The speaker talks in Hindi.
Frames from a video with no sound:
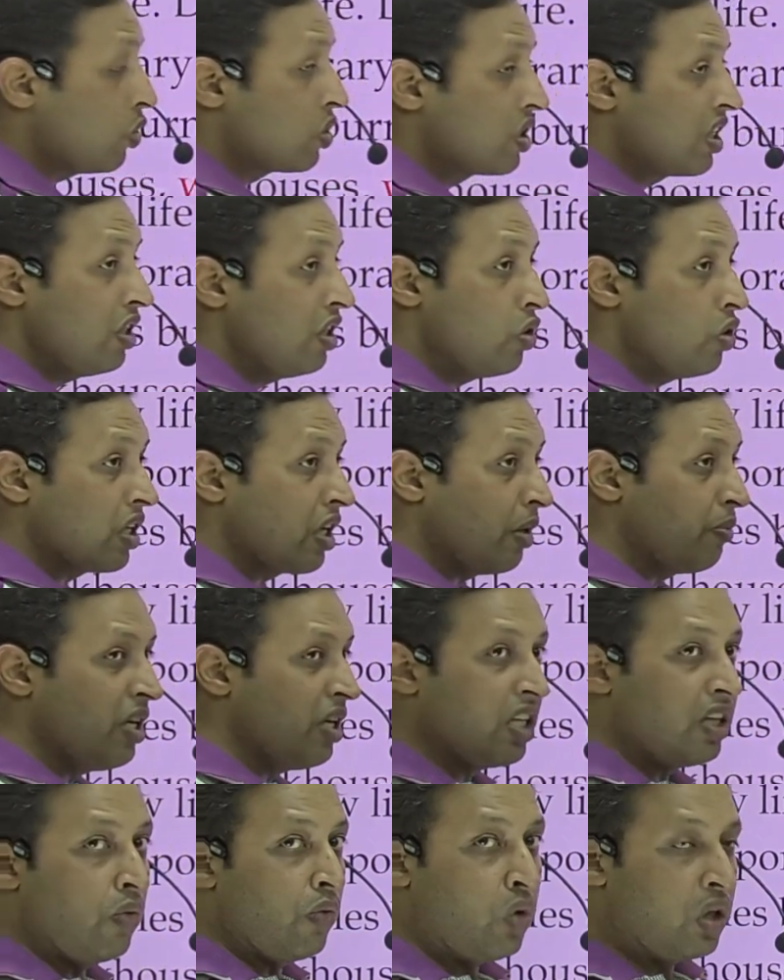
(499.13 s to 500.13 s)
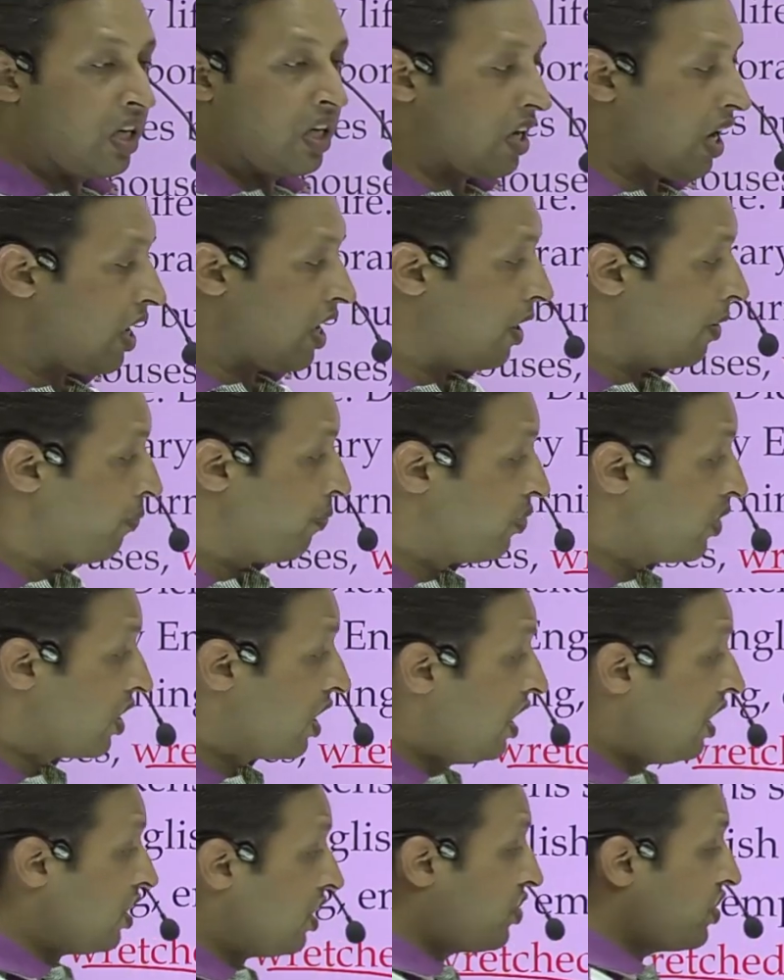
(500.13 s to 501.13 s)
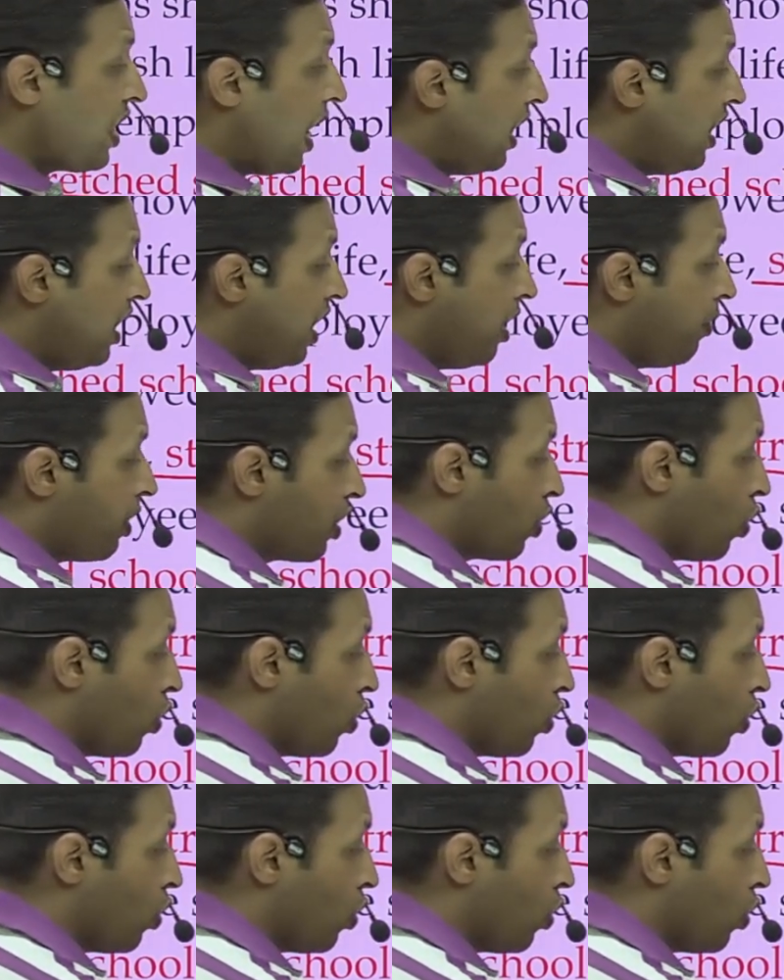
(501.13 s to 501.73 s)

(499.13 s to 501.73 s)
उसकी जो कमियां थी वो दिखाया चाइल्ड लेबर के